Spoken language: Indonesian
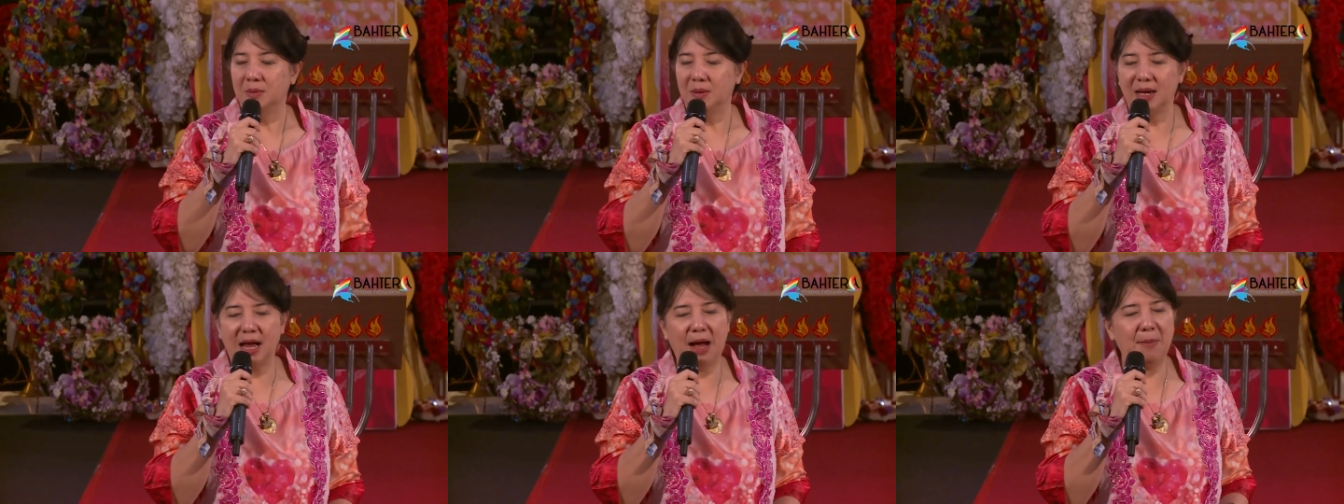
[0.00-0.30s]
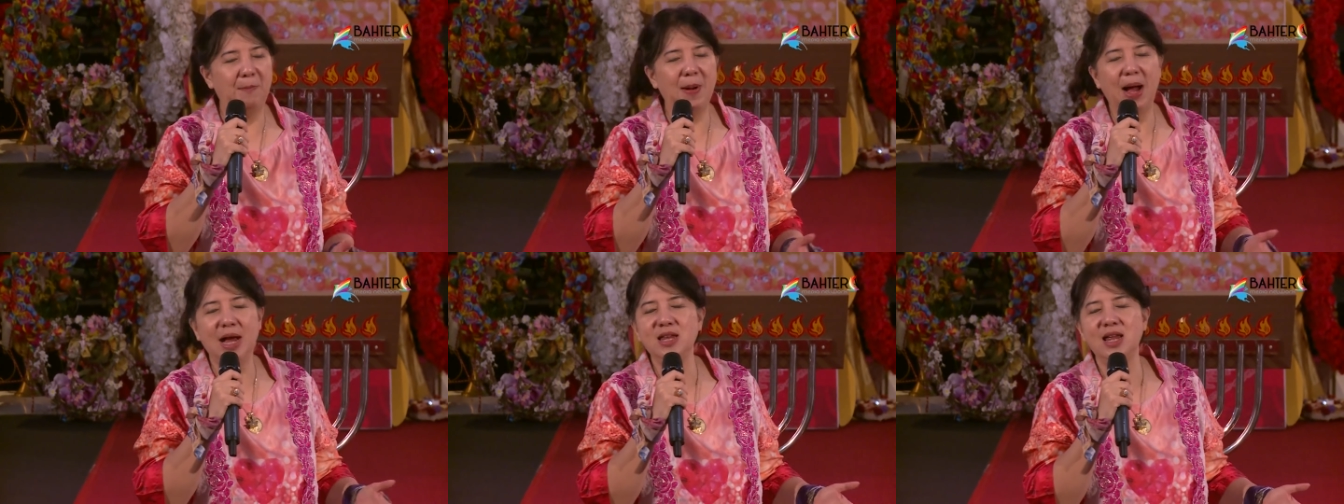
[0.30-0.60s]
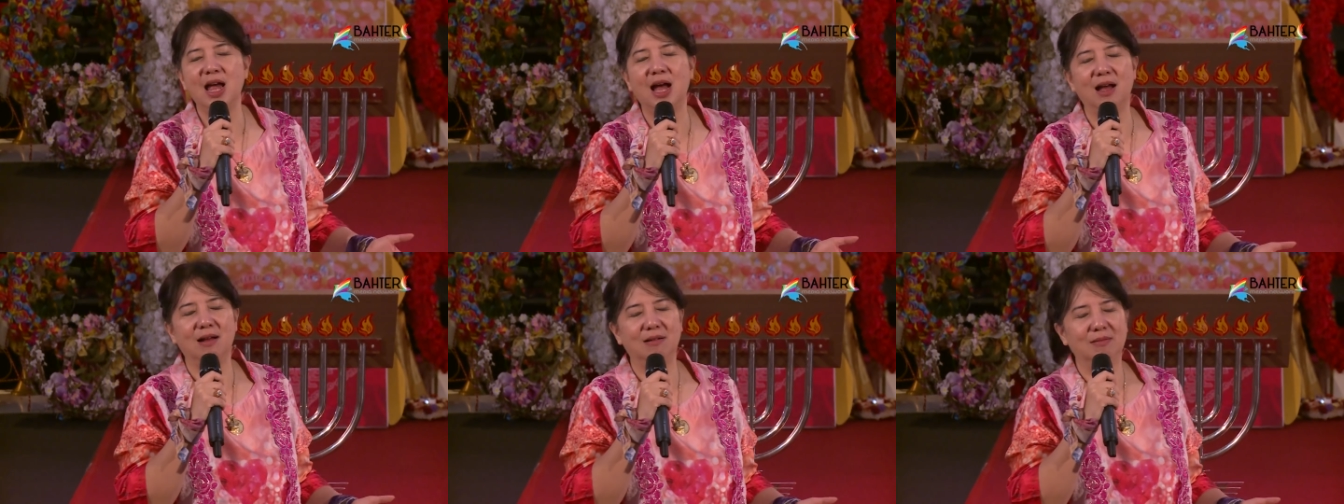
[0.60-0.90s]
gak
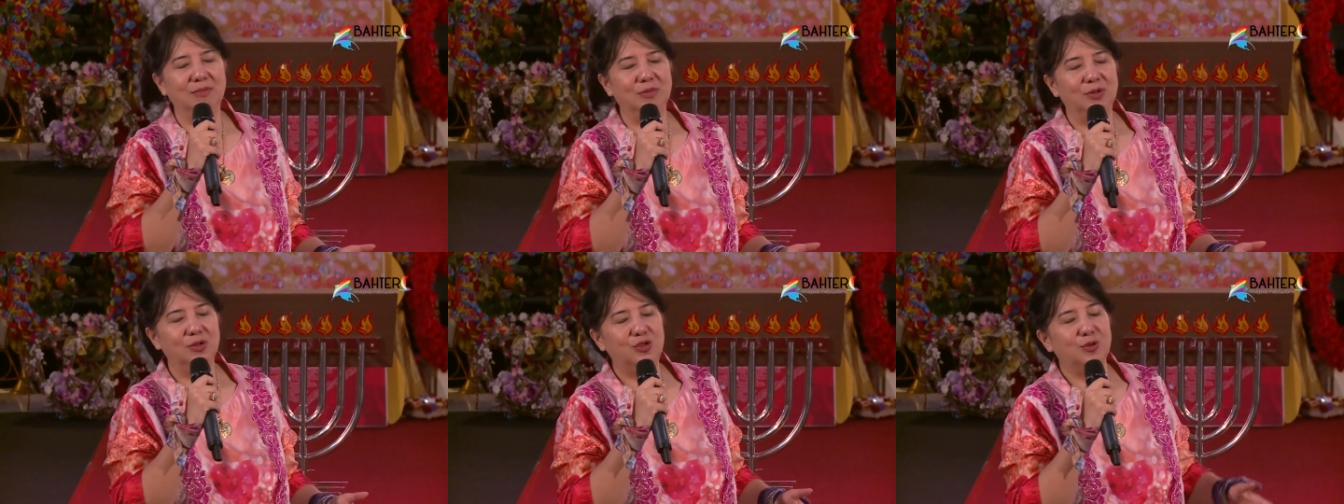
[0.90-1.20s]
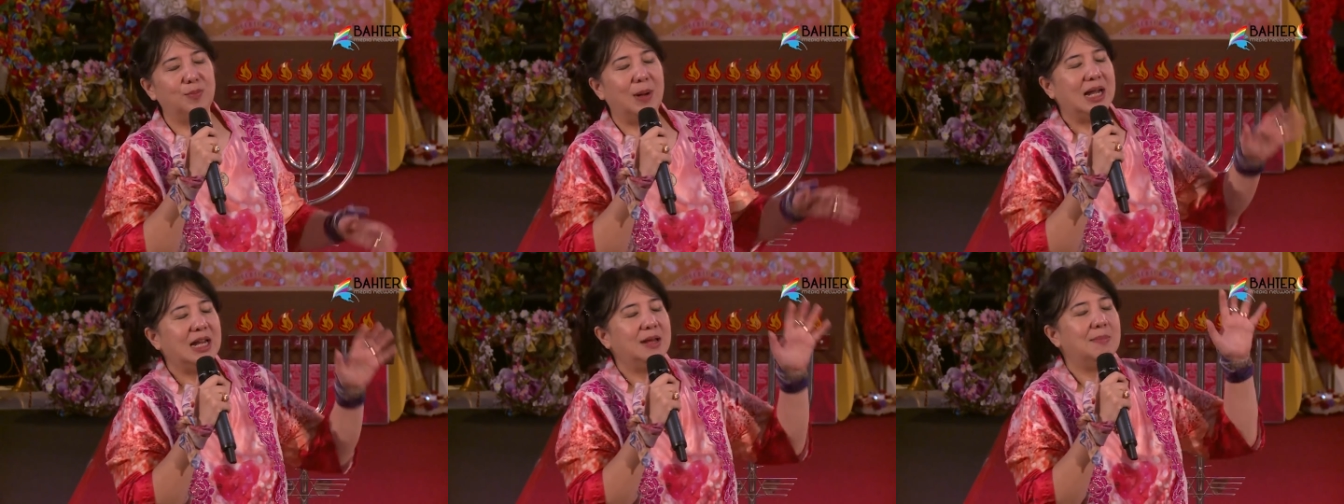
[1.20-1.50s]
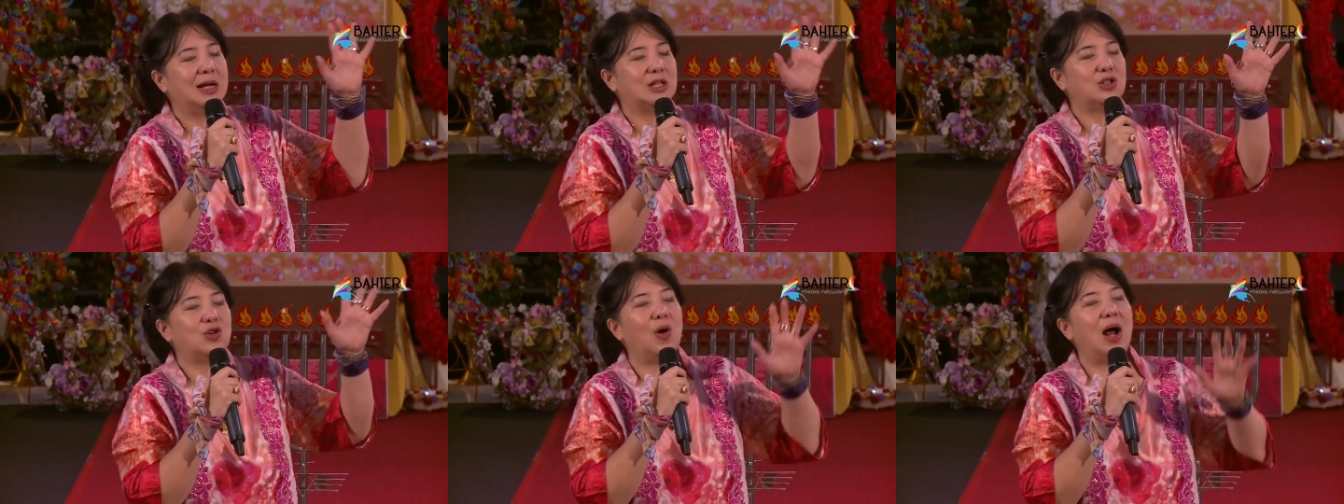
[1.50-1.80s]
banyak, cuma
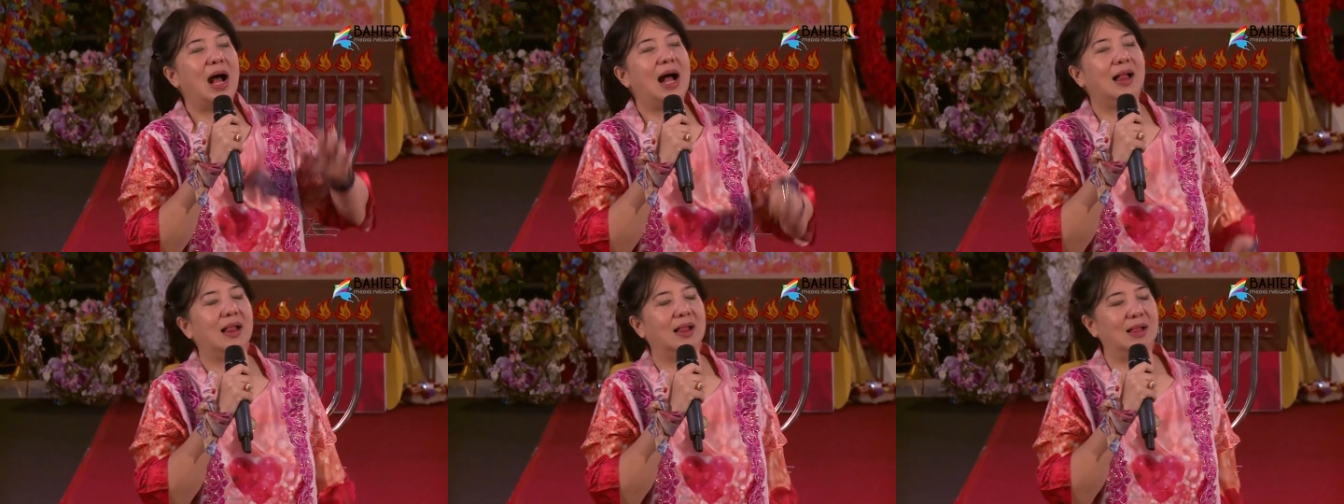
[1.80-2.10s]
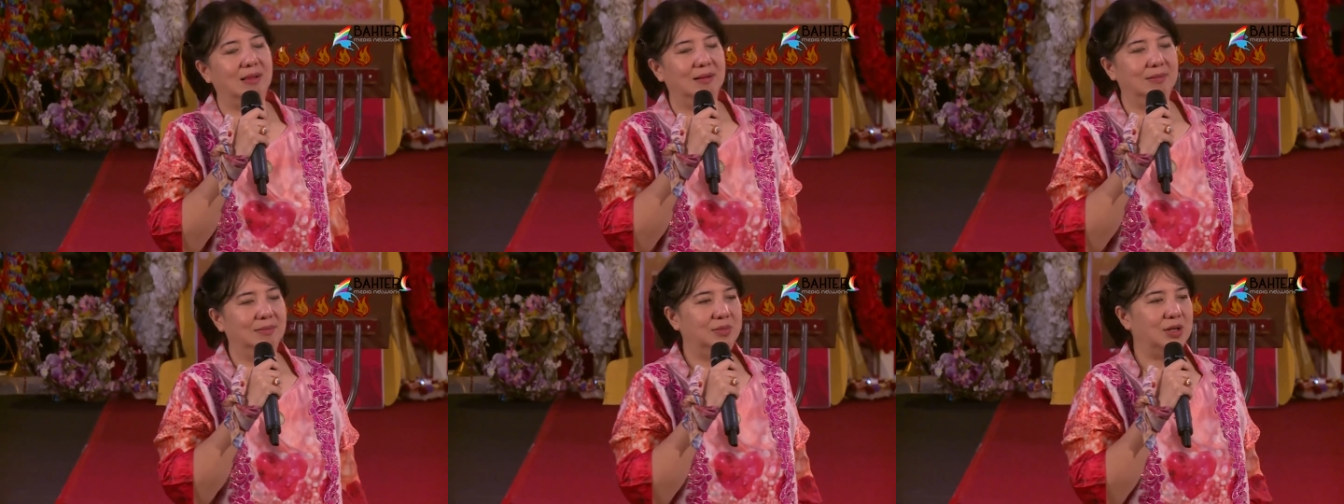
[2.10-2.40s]
lima soal